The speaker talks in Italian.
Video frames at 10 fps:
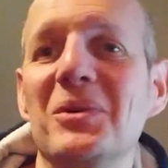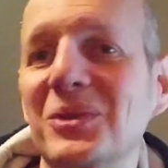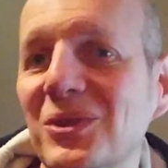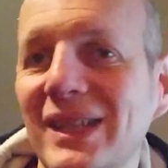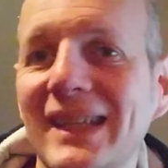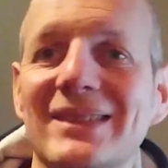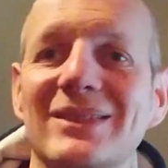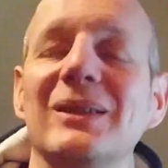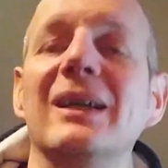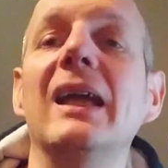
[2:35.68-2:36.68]
molto
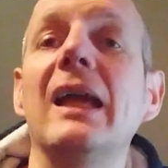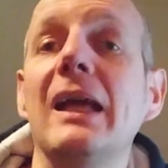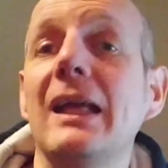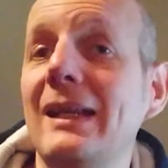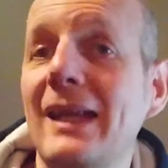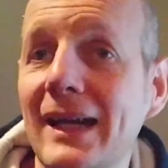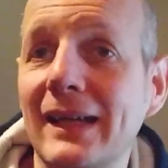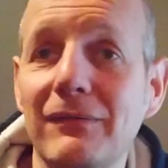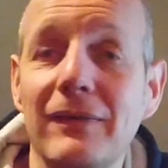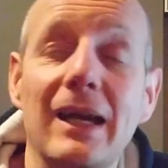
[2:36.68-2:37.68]
senso
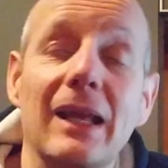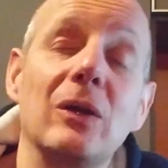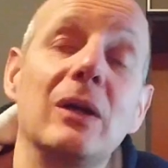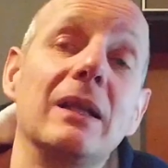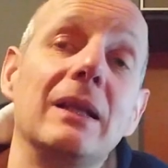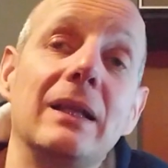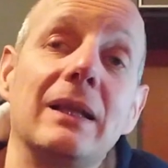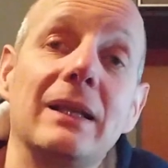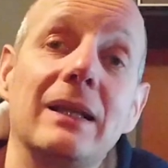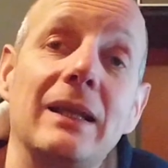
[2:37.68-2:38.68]
neanche farlo.
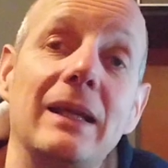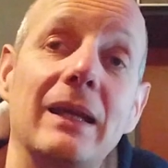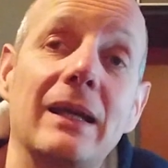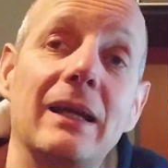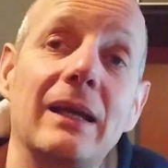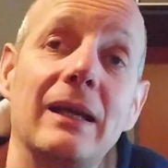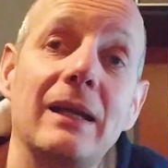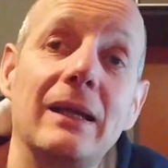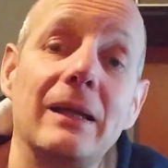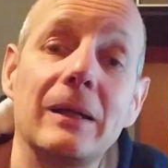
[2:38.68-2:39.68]
E,
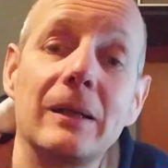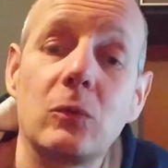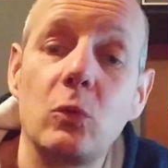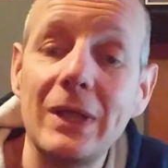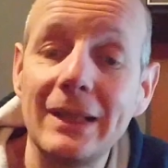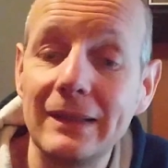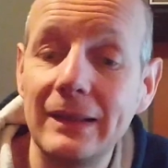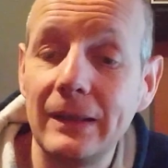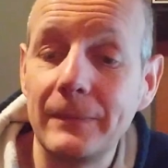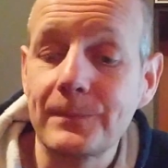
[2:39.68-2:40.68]
eh,
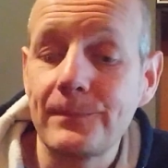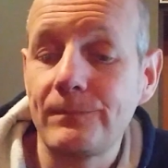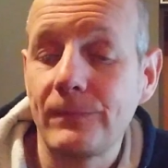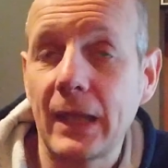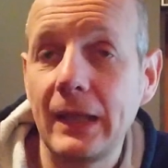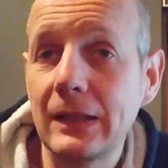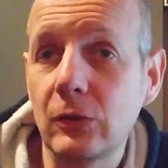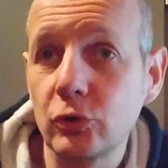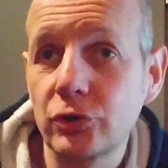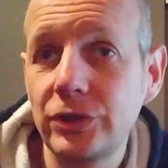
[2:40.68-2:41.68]
quindi il
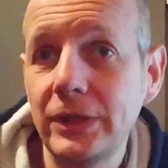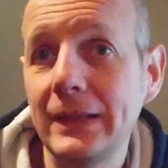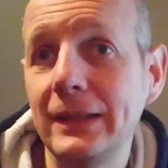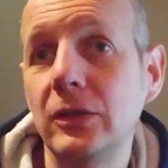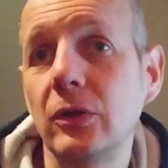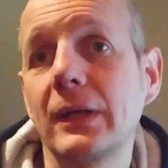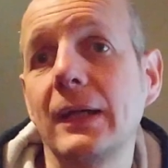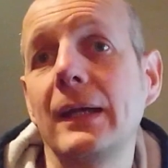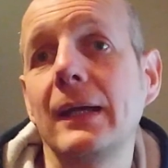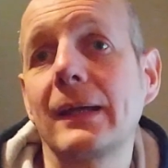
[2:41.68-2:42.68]
consiglio
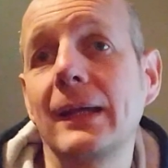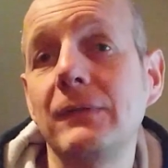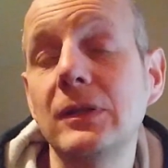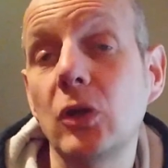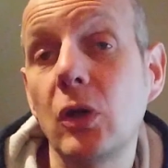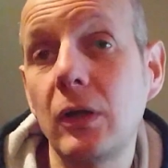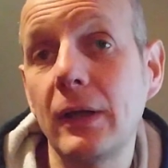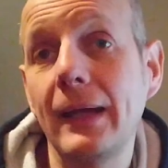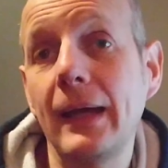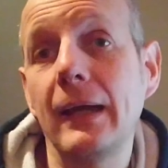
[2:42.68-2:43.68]
che, che vi do
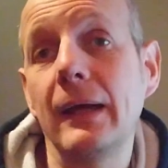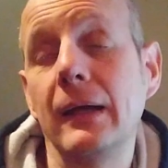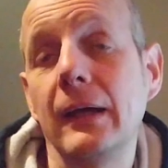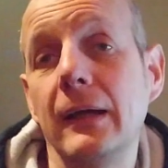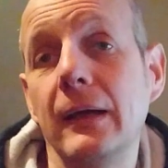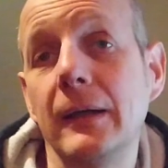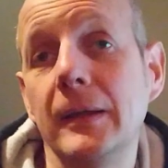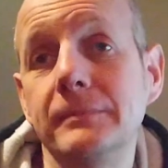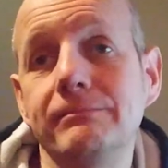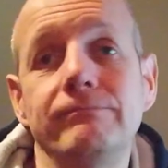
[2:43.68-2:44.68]
è,
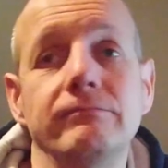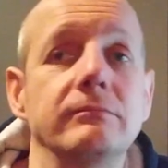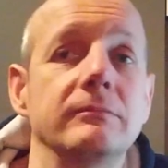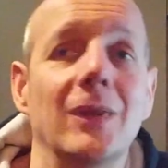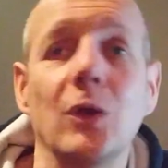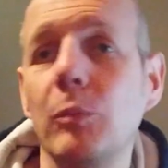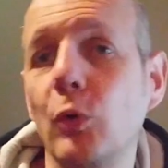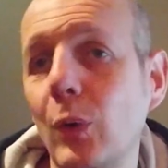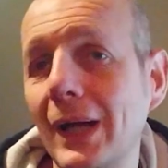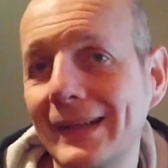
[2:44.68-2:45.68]
eh,
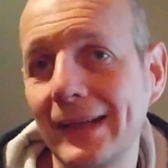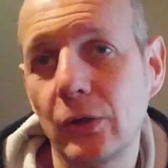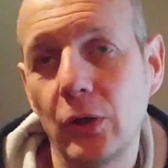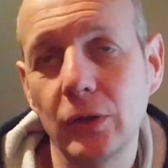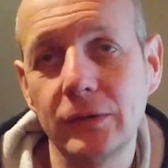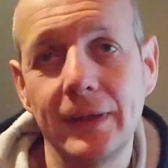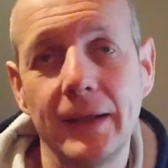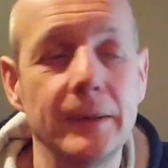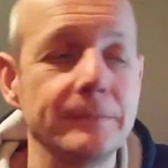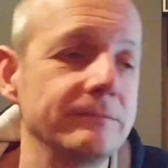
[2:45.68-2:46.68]
dopo qualche
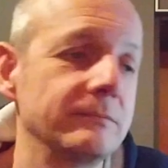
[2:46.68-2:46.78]
cotta,